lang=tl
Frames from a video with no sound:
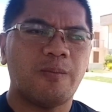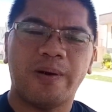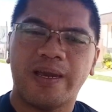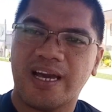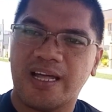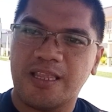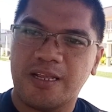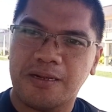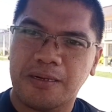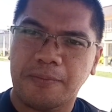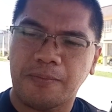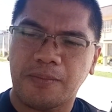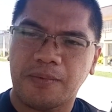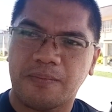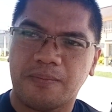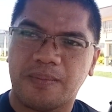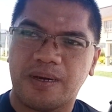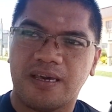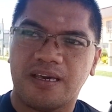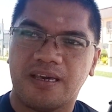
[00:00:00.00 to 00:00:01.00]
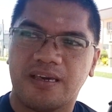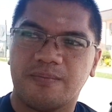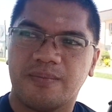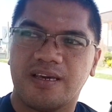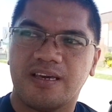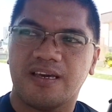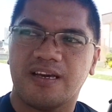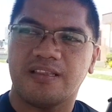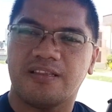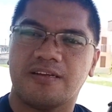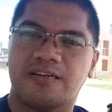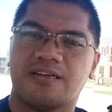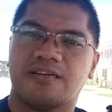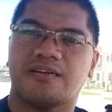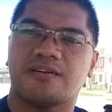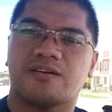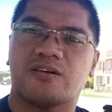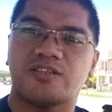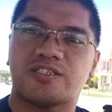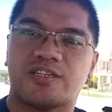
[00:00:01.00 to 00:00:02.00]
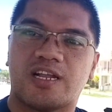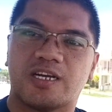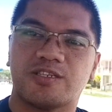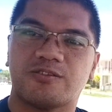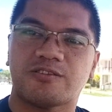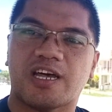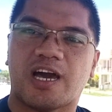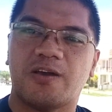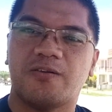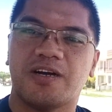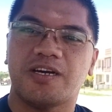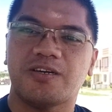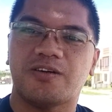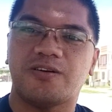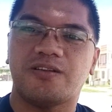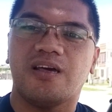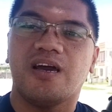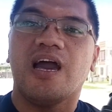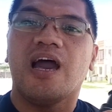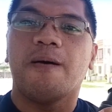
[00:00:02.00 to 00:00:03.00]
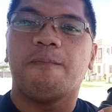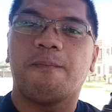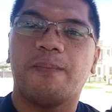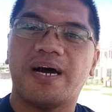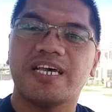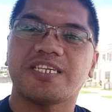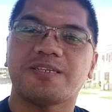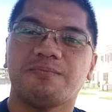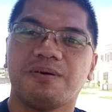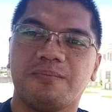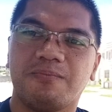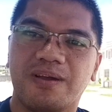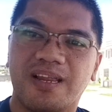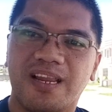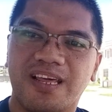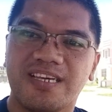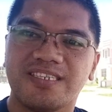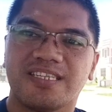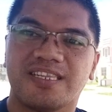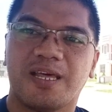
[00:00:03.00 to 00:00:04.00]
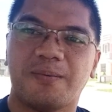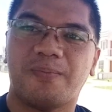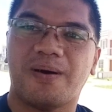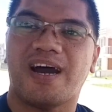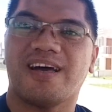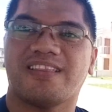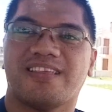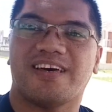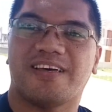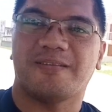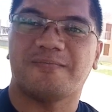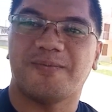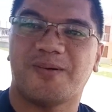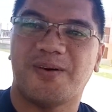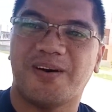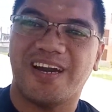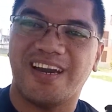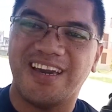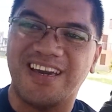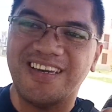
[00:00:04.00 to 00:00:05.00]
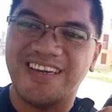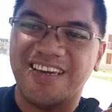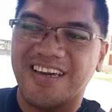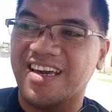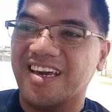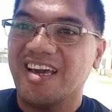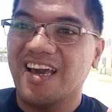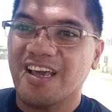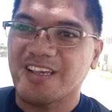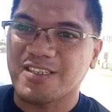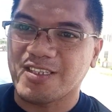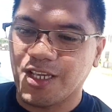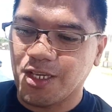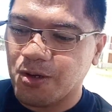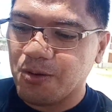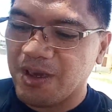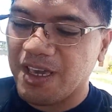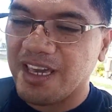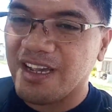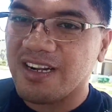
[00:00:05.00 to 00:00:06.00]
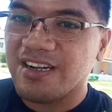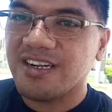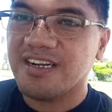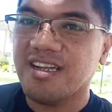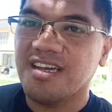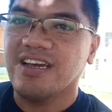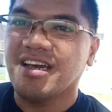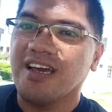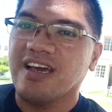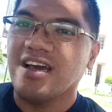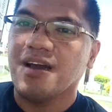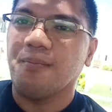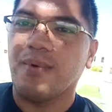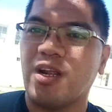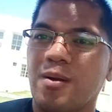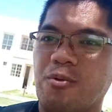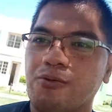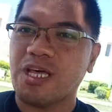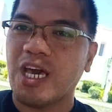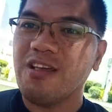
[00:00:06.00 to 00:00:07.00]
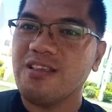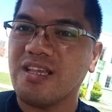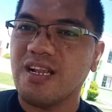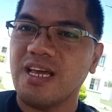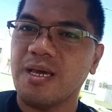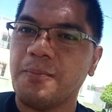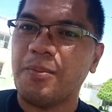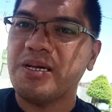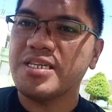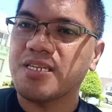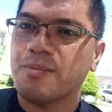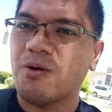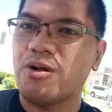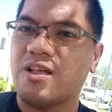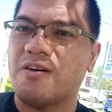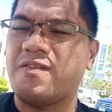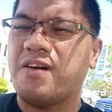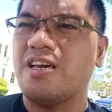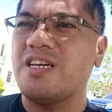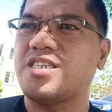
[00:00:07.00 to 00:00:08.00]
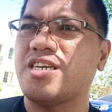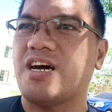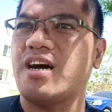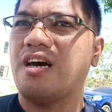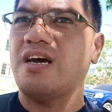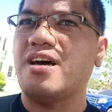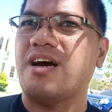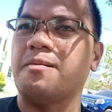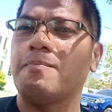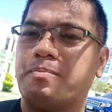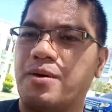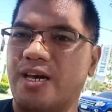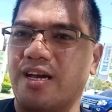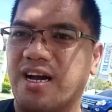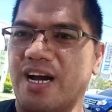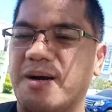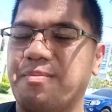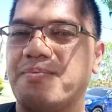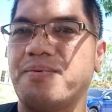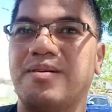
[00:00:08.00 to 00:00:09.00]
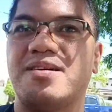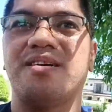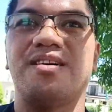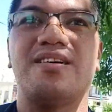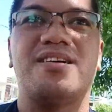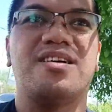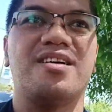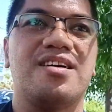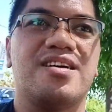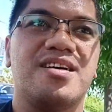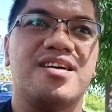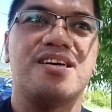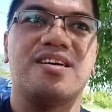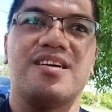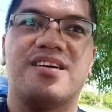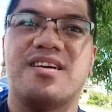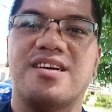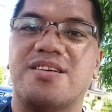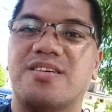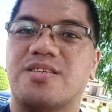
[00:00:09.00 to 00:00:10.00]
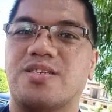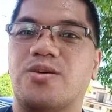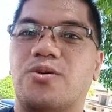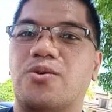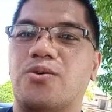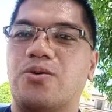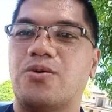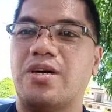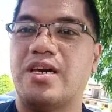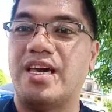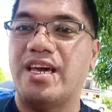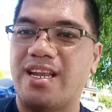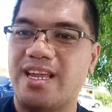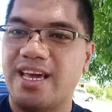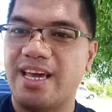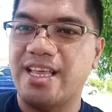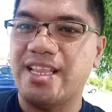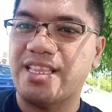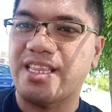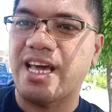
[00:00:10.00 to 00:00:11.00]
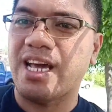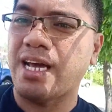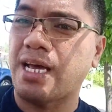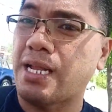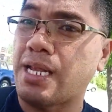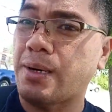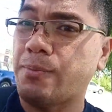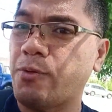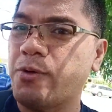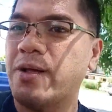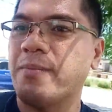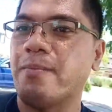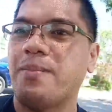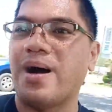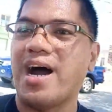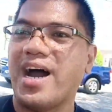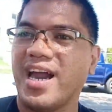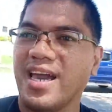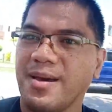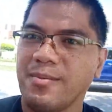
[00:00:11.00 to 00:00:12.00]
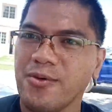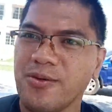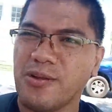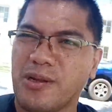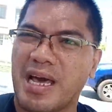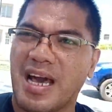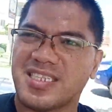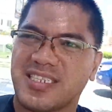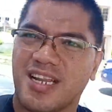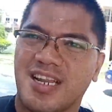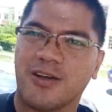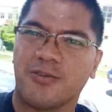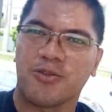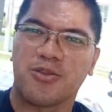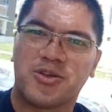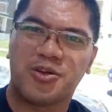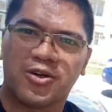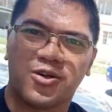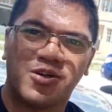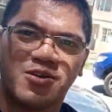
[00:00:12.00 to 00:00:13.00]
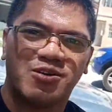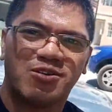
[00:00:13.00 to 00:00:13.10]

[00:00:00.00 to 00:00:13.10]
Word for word: May under, may, may under construction tayo ngayon. Mas mabilis lipatan. Okay? See you here meron po tayong tripping sa Mall of Asia, ang pick up. So, hinihintay ka na po ng bahay mo, nasa likod ko.